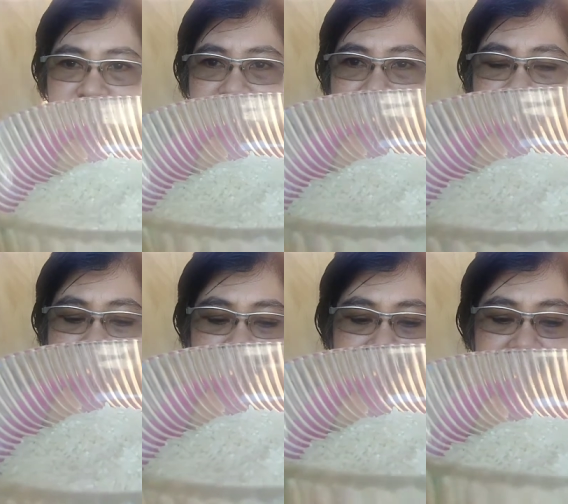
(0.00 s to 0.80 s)

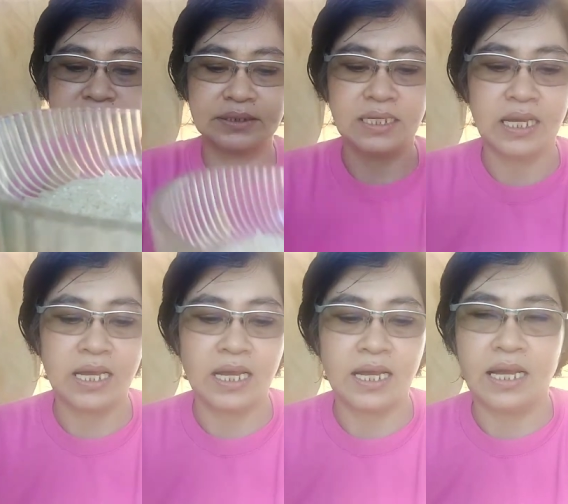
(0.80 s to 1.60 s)
Bigas.
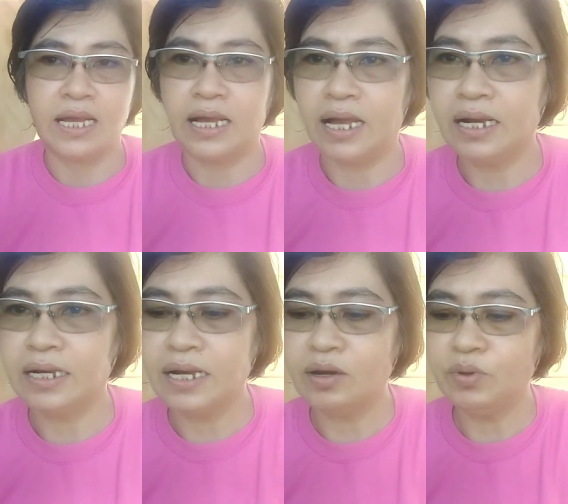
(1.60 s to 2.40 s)

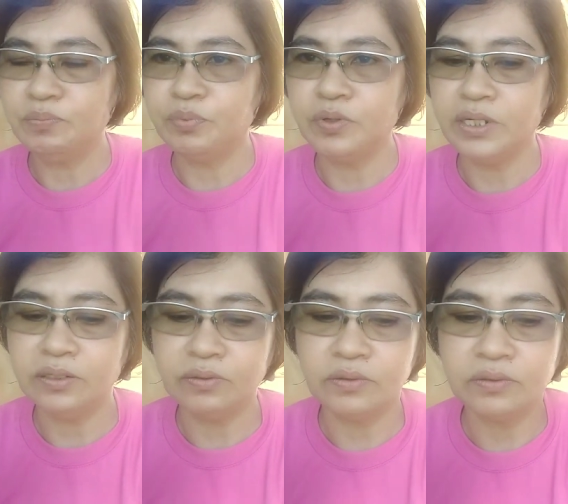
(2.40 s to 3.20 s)
Ang gagawin po
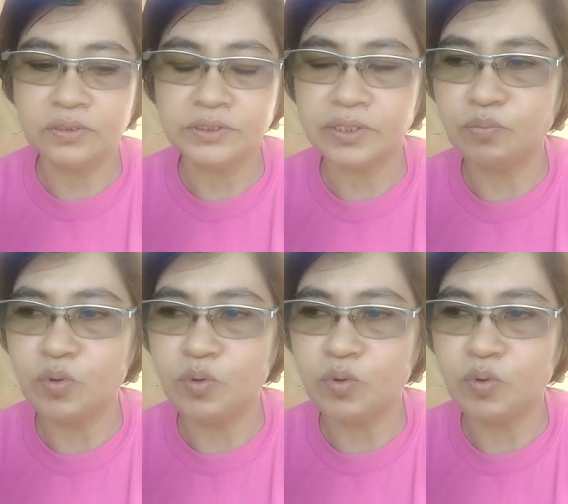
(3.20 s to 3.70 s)
ninyo sa